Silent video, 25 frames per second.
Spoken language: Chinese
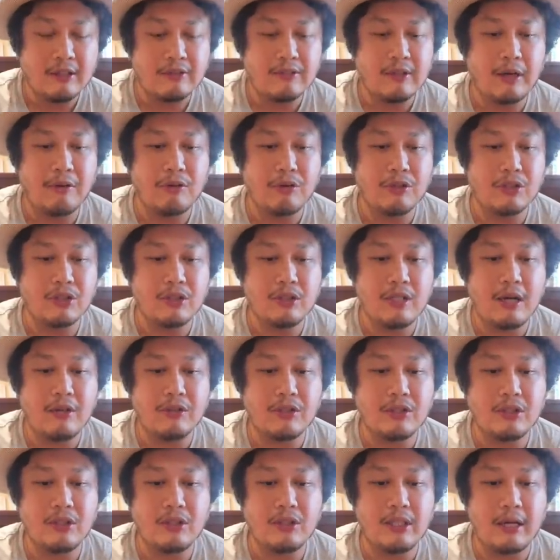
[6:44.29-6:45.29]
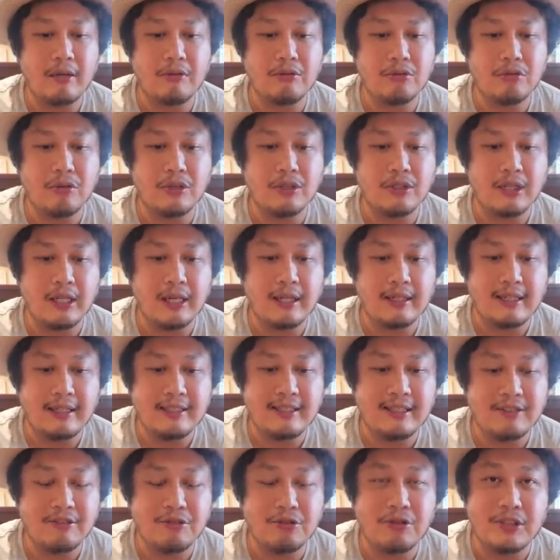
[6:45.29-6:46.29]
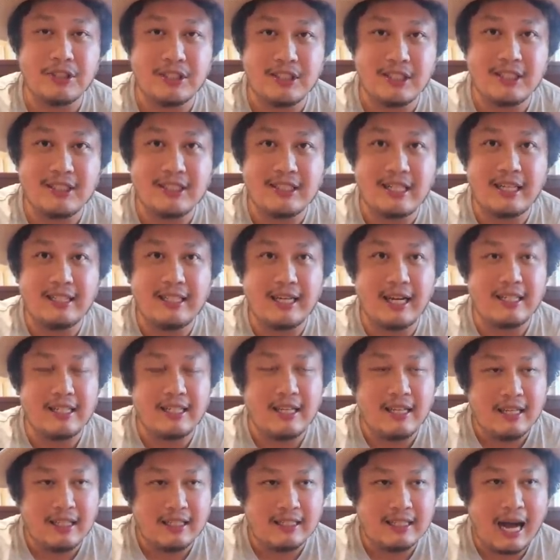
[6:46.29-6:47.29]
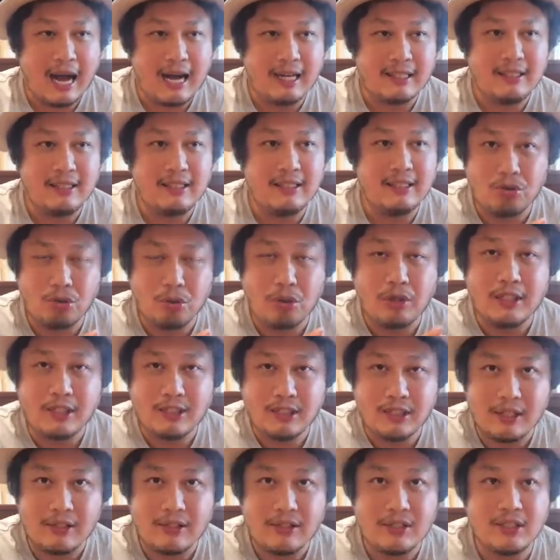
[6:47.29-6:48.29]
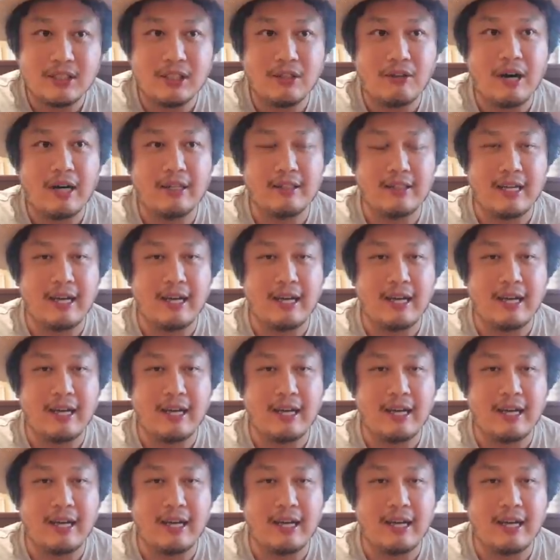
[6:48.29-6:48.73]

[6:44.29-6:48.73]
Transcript: 那我知道的是像如果这样看，如果今天是开在亚裔多的城市的话，